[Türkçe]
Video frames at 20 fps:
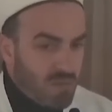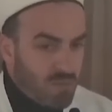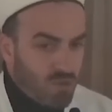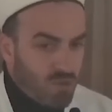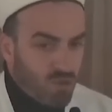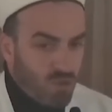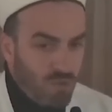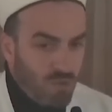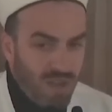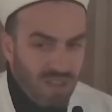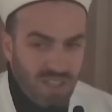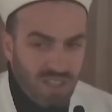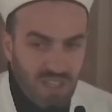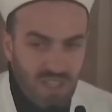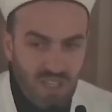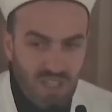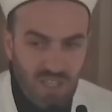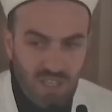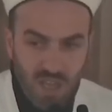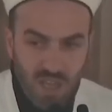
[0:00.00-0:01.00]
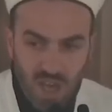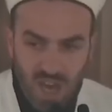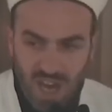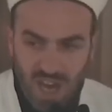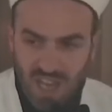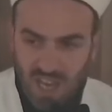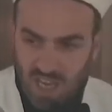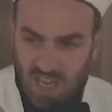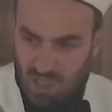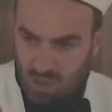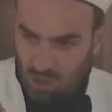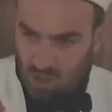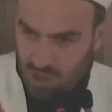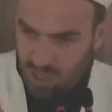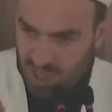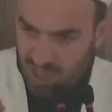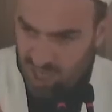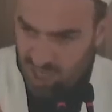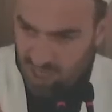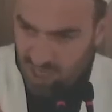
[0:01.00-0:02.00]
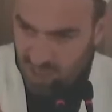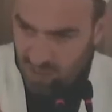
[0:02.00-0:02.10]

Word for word: Müslüman dediğin ayakta olacak,